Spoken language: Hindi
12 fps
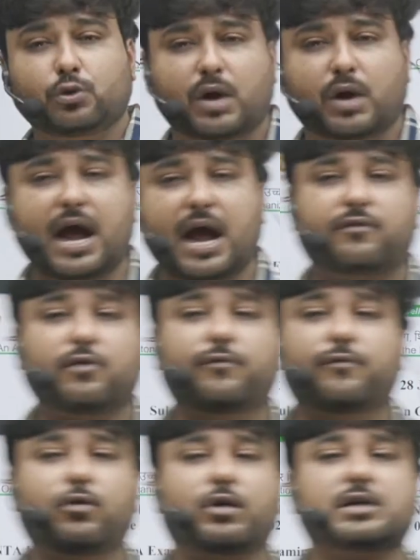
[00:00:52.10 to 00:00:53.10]
हैव टू
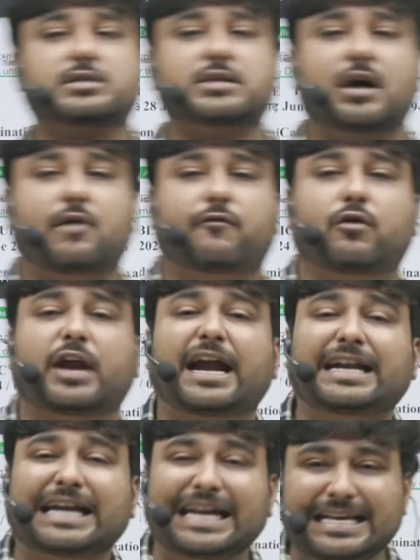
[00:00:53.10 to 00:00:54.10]
फोकस नाउ फॉर
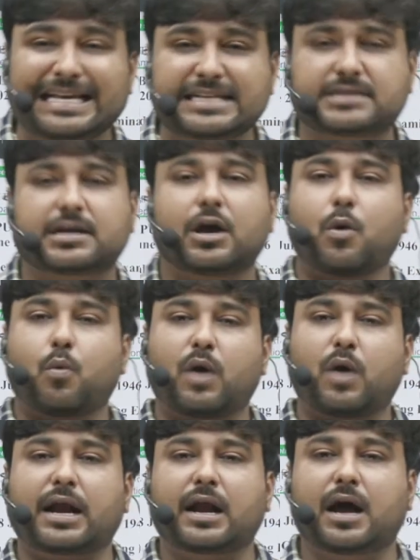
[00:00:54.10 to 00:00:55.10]
एटलीस्ट वन
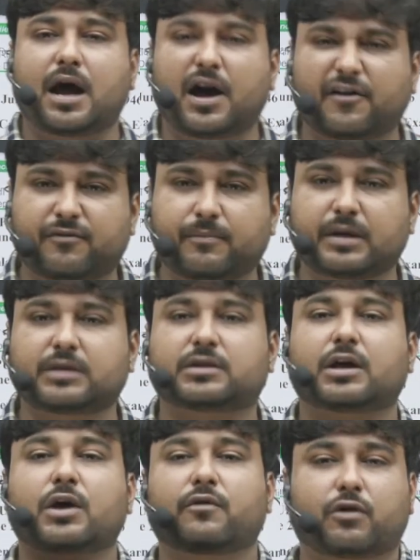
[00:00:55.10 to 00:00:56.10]
एंड हाफ मंथ
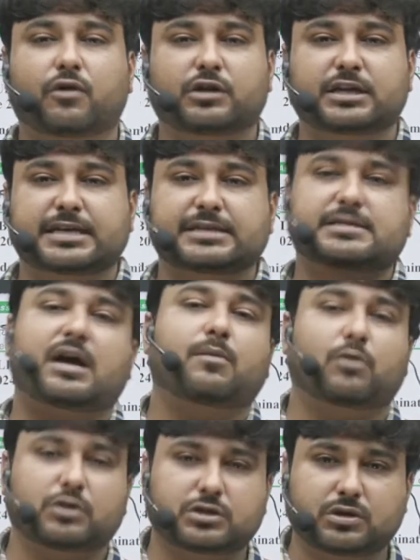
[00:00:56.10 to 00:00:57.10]
फॉर दिस एग्जाम
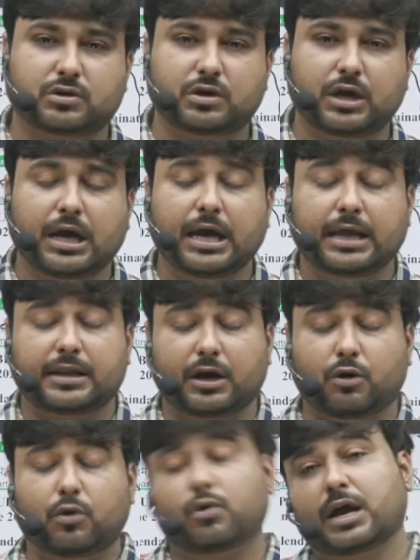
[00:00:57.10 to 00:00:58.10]
ऑल्सो देखो
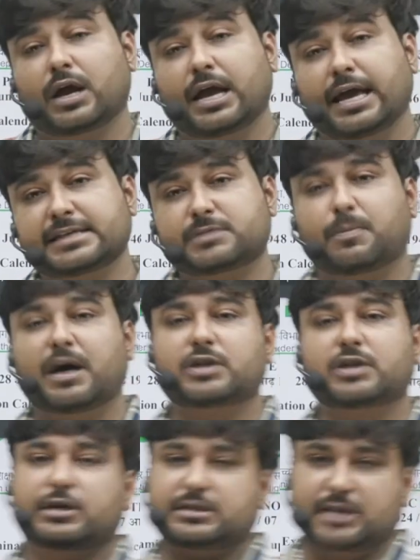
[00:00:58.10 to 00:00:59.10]
इस बार जो
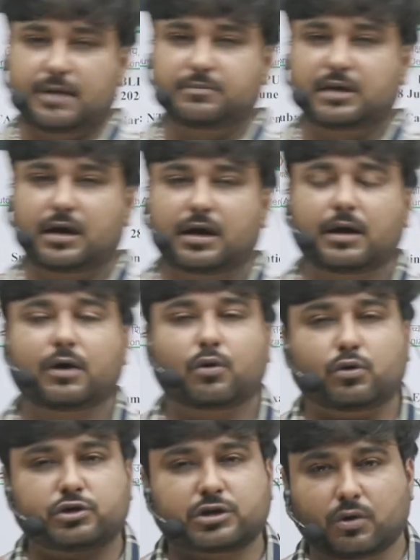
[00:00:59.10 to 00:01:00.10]
एग्जाम था कुछ
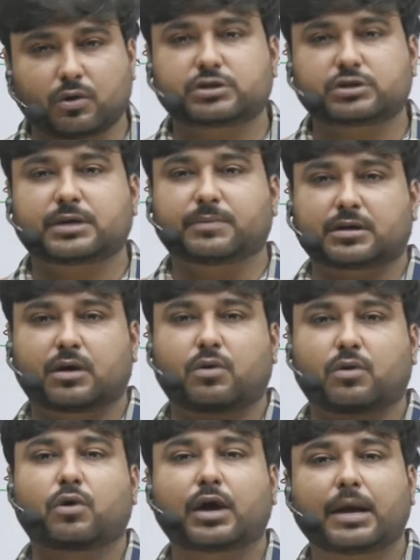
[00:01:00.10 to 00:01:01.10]
कहो चाहे मत कहो
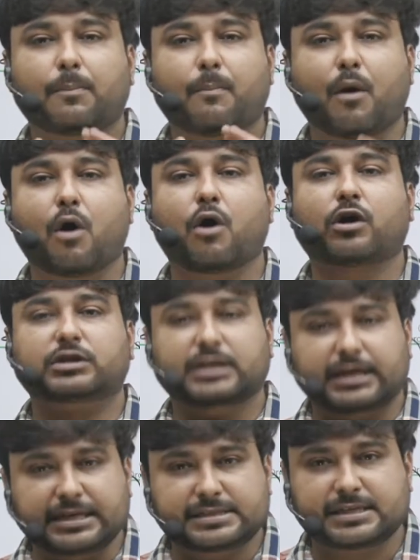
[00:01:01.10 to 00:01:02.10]
बहुत
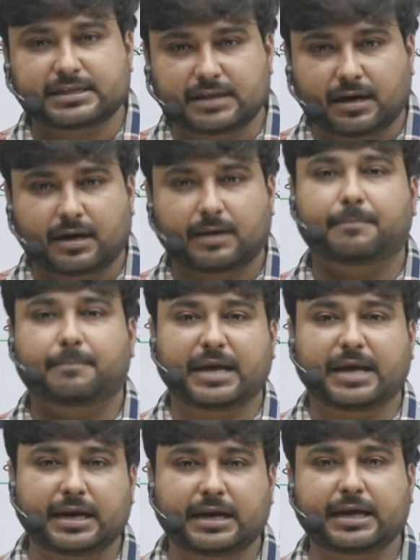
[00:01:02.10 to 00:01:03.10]
इजी था मेरे
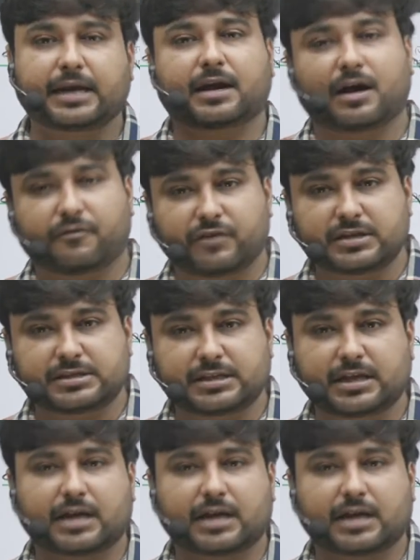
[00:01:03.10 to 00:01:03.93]
लिए काफी इजी था तो